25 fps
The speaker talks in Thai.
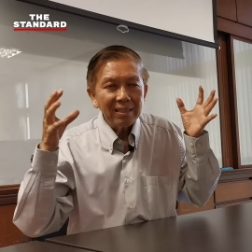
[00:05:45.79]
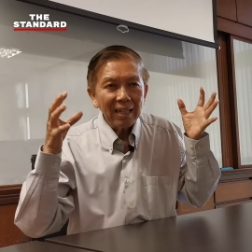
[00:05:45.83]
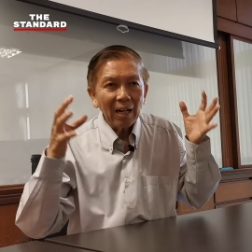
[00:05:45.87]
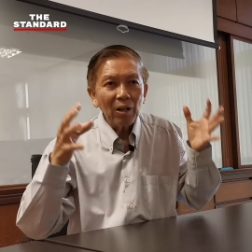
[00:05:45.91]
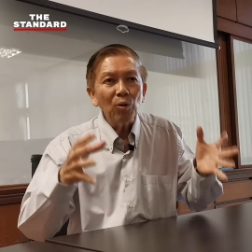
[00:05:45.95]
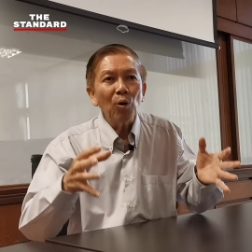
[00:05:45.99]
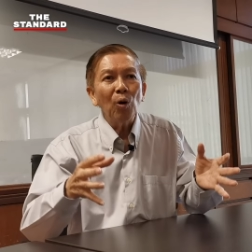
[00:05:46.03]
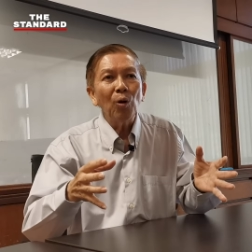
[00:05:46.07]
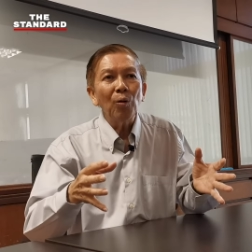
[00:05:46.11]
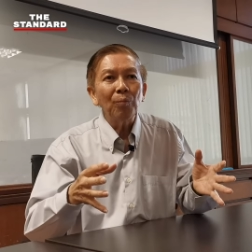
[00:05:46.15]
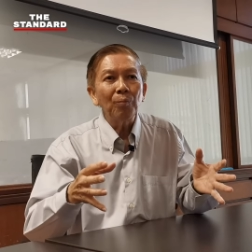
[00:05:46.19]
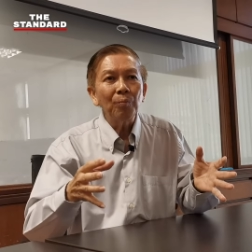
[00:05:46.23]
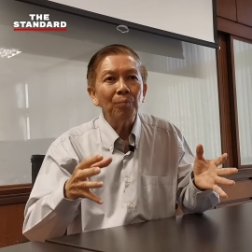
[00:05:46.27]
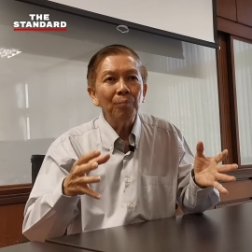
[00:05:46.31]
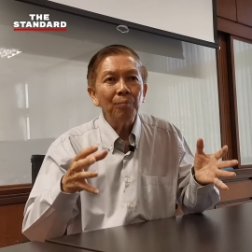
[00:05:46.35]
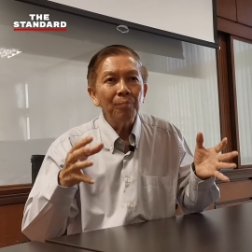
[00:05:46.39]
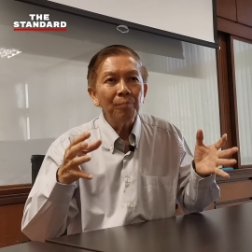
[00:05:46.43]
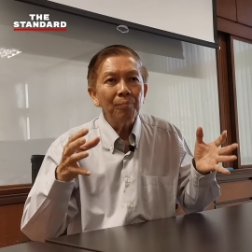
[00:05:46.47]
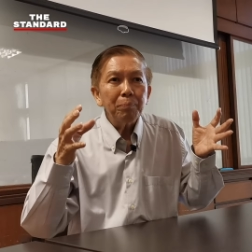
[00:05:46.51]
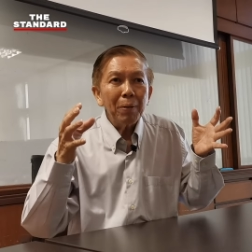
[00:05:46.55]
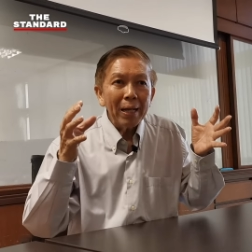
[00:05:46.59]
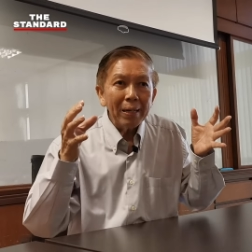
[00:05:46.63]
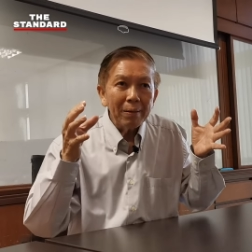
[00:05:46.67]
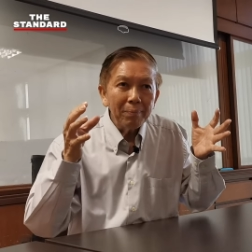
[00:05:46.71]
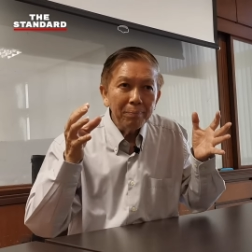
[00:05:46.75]
สังคม
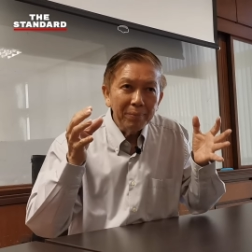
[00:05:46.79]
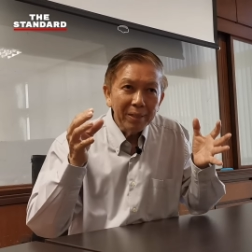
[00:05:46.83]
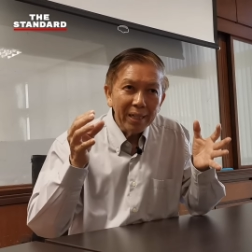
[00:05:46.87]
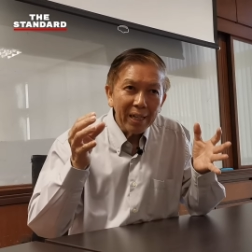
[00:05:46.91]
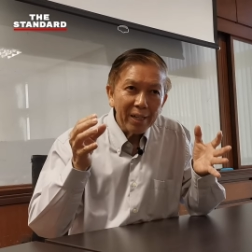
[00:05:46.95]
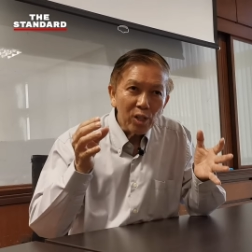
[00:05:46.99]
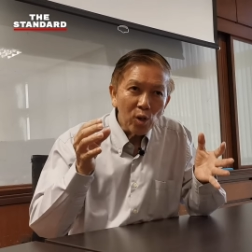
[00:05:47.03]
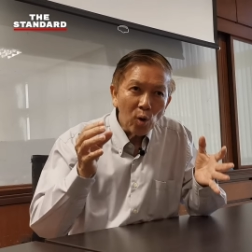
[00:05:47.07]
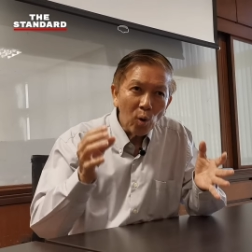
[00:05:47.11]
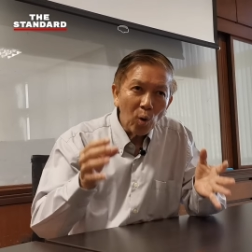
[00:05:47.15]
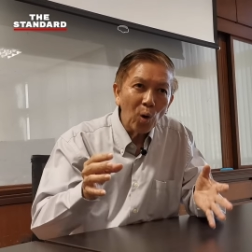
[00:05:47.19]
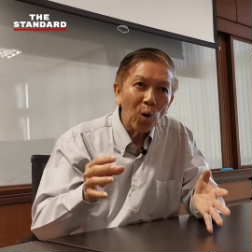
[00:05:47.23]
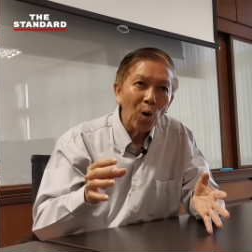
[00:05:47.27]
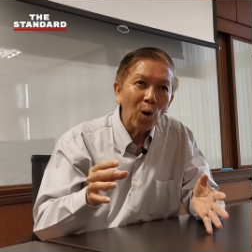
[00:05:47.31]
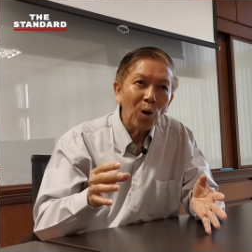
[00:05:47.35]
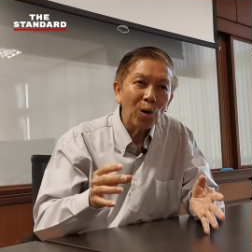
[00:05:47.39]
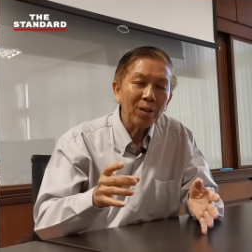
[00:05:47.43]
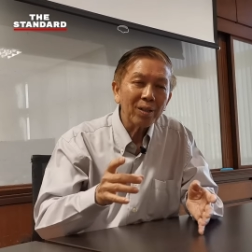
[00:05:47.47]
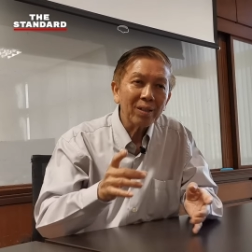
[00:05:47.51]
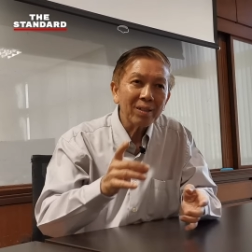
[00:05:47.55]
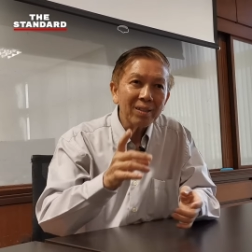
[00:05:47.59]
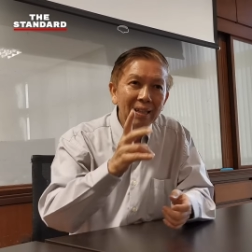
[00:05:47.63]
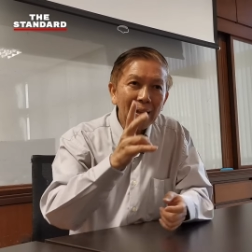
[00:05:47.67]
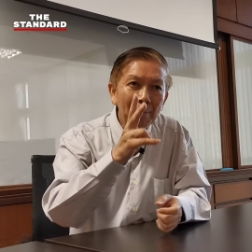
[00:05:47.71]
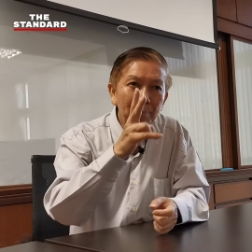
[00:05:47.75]
เป็นเหมือนหอก
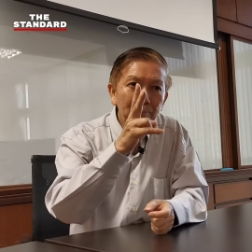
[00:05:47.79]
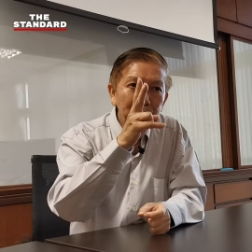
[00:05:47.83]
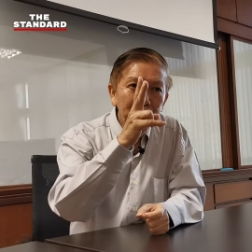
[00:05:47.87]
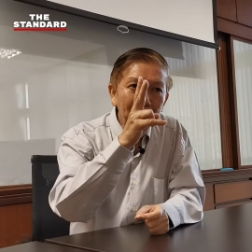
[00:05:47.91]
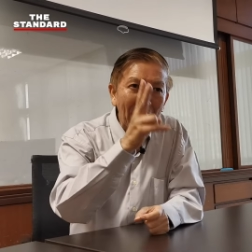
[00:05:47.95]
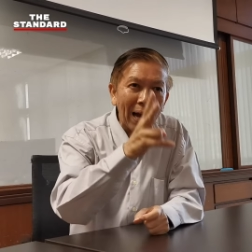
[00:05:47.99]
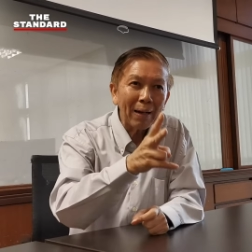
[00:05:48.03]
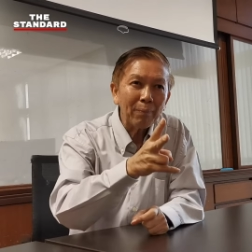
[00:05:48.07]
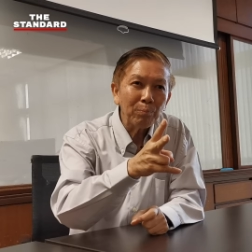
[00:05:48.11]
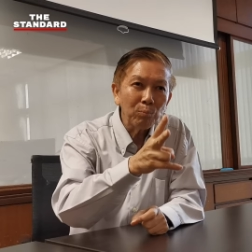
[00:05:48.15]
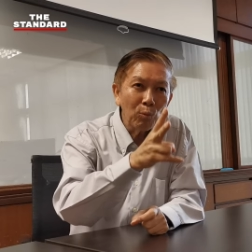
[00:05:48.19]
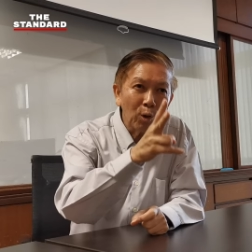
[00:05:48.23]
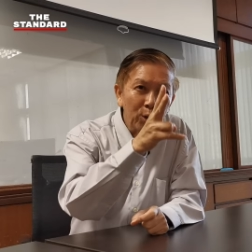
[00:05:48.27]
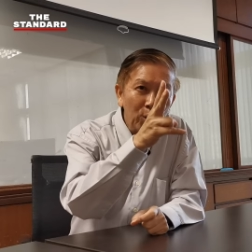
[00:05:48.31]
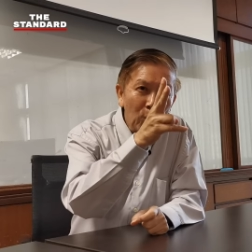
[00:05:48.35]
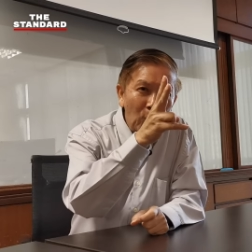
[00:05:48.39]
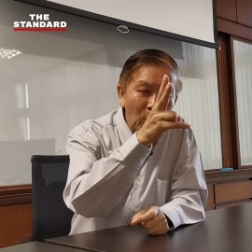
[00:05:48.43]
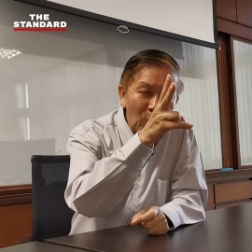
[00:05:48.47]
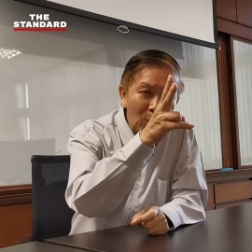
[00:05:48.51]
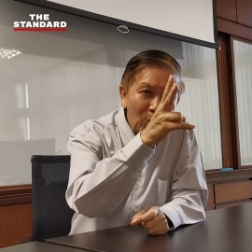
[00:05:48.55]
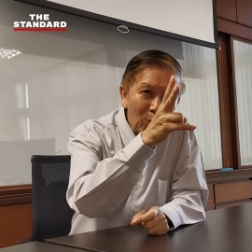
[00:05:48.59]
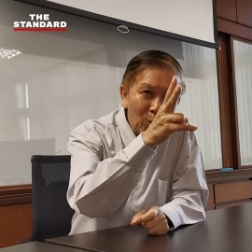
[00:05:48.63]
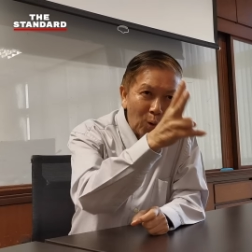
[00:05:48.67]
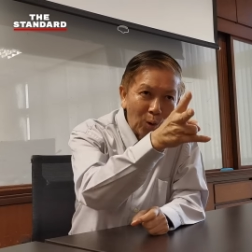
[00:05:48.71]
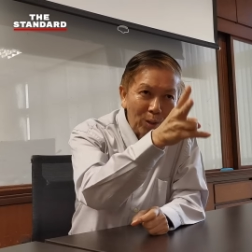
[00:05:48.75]
ที่ปักบน
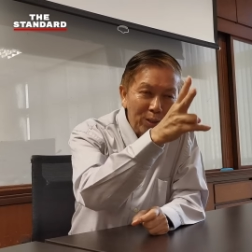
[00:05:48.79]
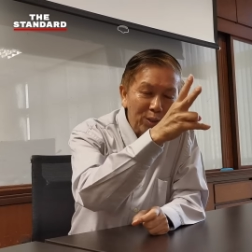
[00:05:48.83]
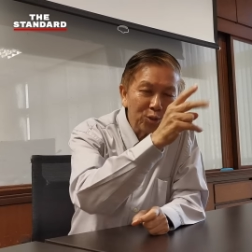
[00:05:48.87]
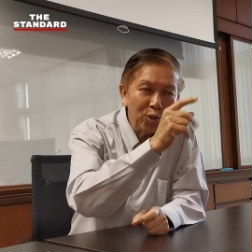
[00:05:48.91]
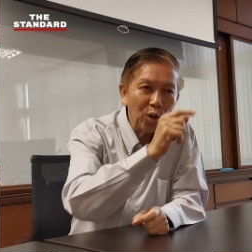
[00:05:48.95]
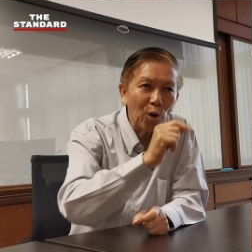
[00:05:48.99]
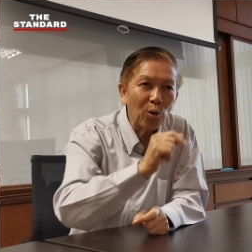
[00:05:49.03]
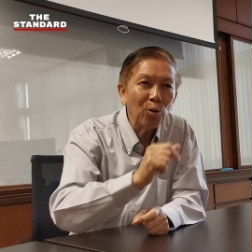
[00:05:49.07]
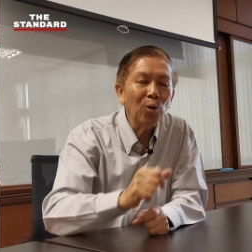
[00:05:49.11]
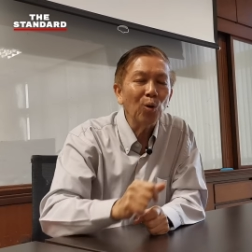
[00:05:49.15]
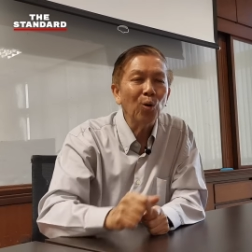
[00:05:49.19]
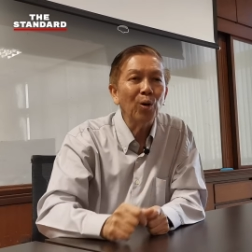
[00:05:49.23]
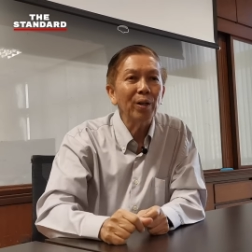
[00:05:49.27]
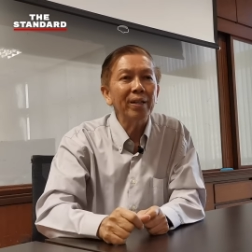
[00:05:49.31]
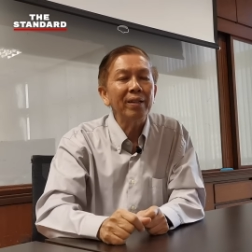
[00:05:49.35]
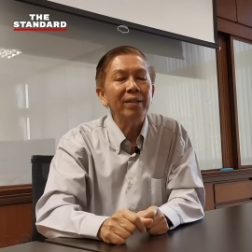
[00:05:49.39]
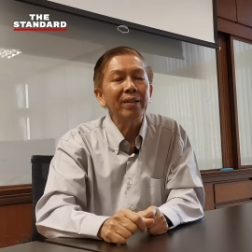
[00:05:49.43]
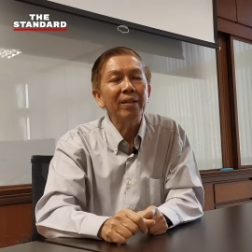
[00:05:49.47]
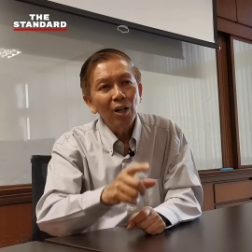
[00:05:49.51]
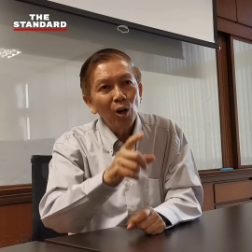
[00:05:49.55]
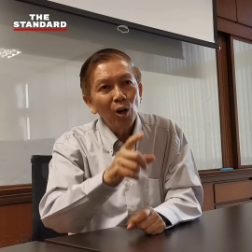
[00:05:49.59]
อกคนสองคน